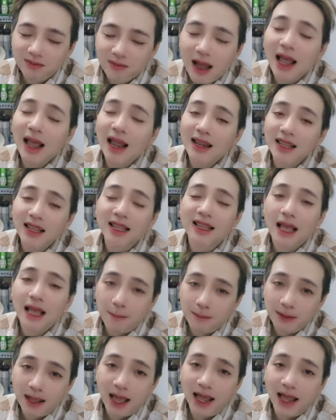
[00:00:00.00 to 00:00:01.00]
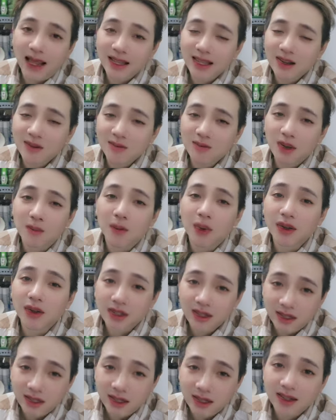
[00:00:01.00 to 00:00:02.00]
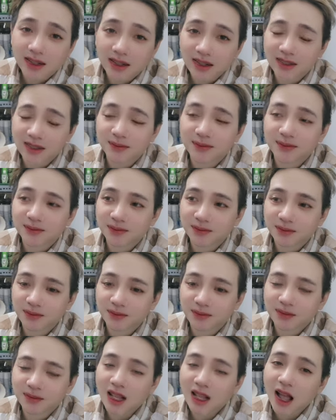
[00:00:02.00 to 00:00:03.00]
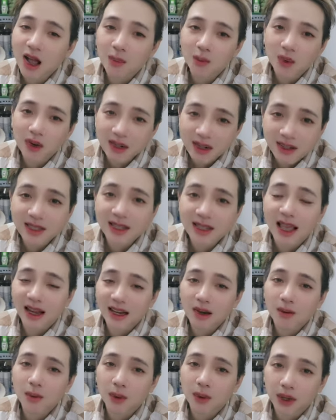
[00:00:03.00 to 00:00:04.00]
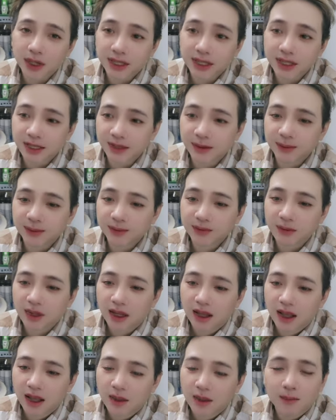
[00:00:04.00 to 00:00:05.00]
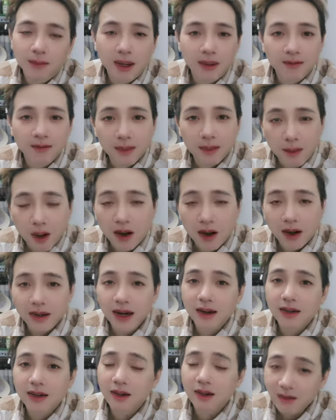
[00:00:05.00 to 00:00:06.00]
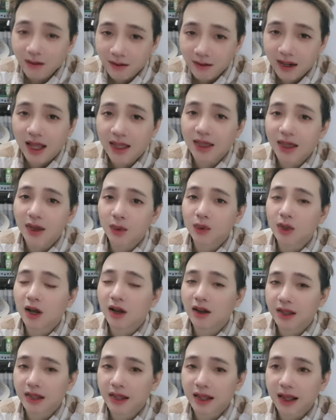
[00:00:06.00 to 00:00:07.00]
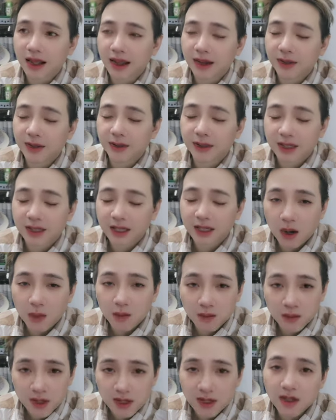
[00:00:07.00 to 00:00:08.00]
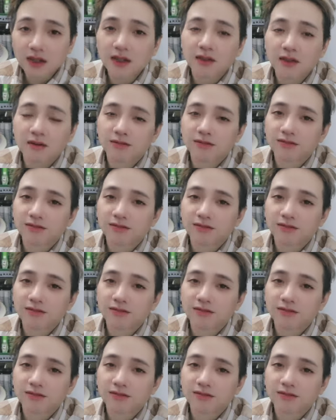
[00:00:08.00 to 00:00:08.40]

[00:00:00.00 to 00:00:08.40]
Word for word: bay thì làm lại nhưng mà mọi người ơi nó không có đơn giản đâu mọi người mình phải bỏ ra rất là nhiều thời gian công sức